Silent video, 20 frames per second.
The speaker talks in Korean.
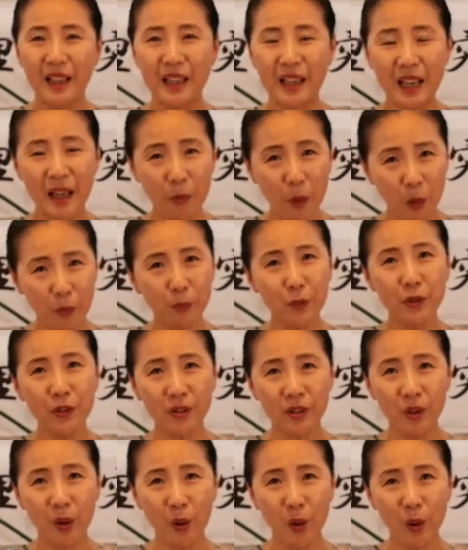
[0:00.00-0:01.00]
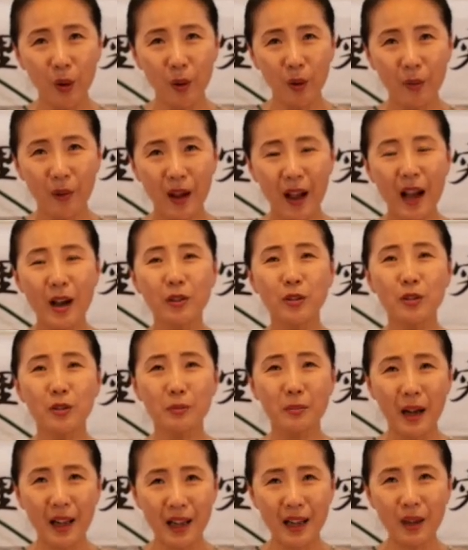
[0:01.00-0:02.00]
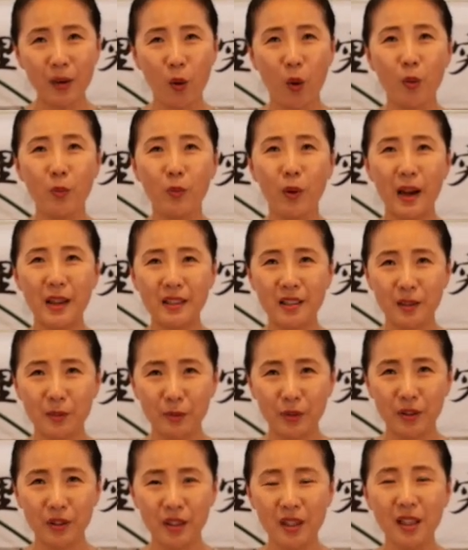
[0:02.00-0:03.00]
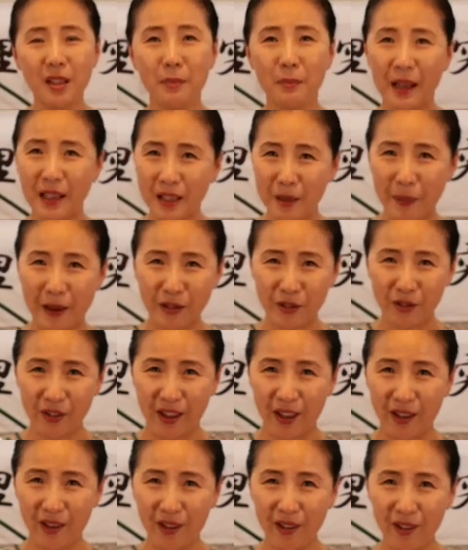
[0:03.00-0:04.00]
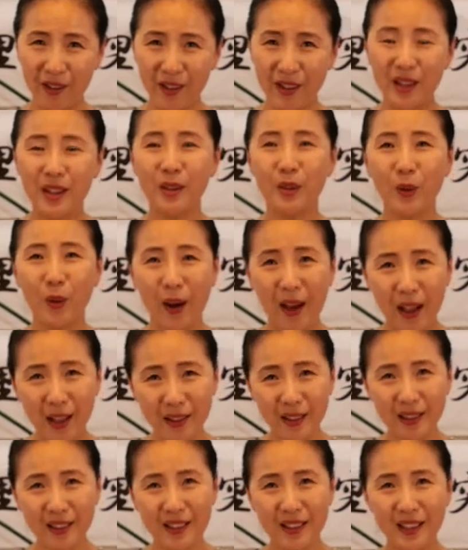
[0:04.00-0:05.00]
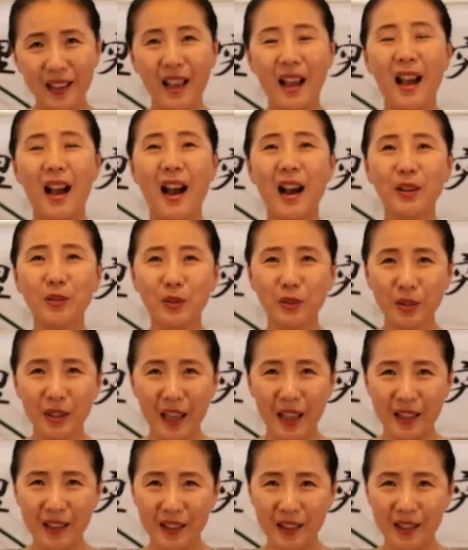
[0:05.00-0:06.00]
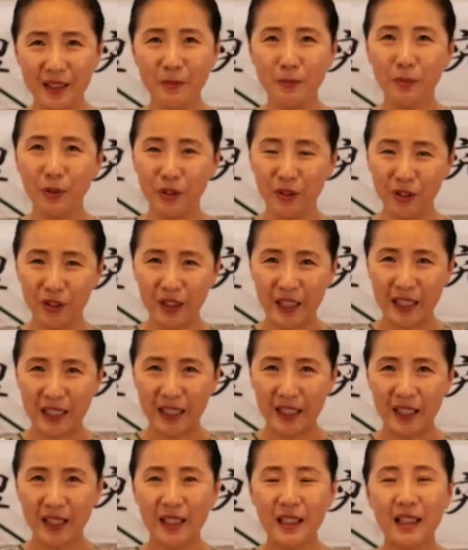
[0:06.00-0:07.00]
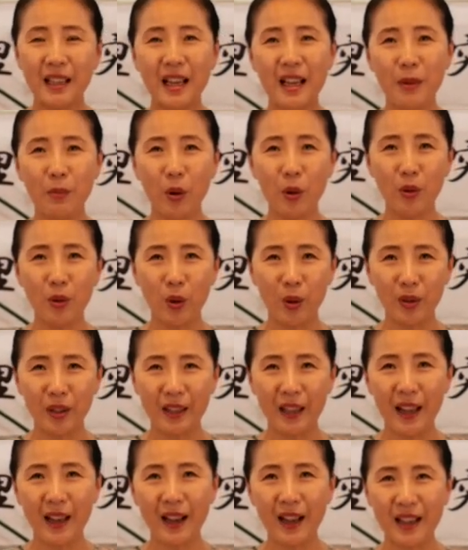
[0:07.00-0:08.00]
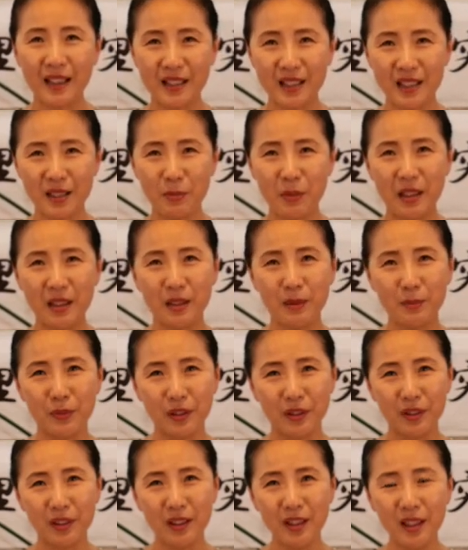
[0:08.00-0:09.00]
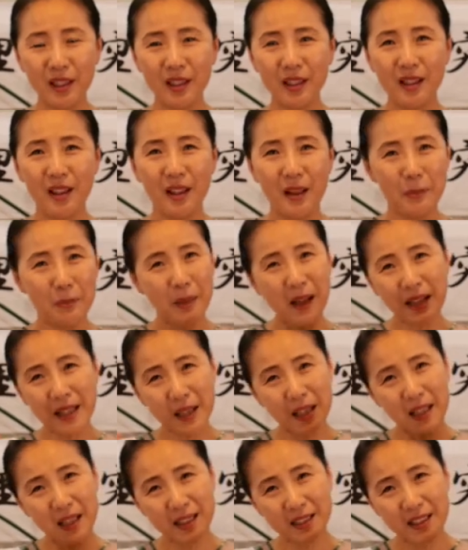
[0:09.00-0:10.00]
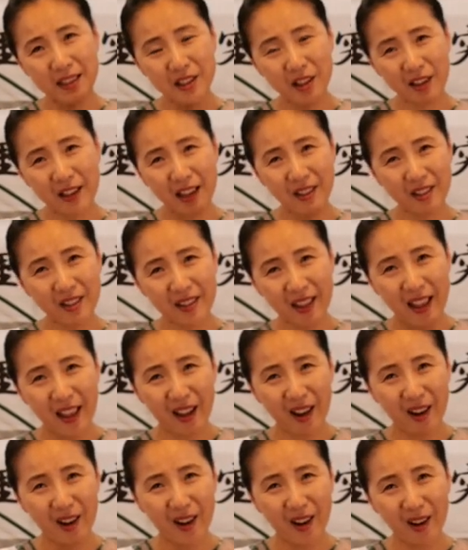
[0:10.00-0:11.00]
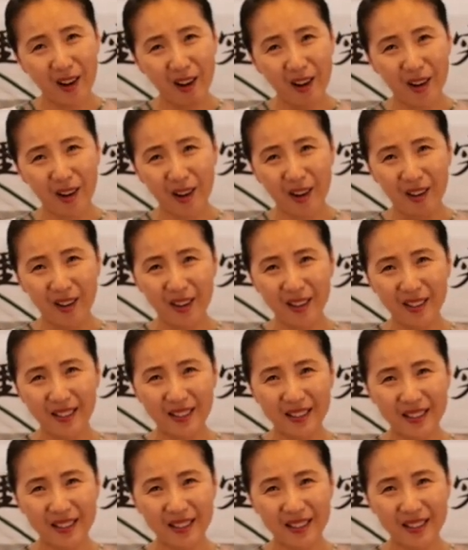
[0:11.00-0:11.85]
일본 분도 한국말 공부하시는 분들 많이 봐주세요. 또한 한국에 있는 분들이 일본 요리에 관심 있는 분들 많이 시청해주세요.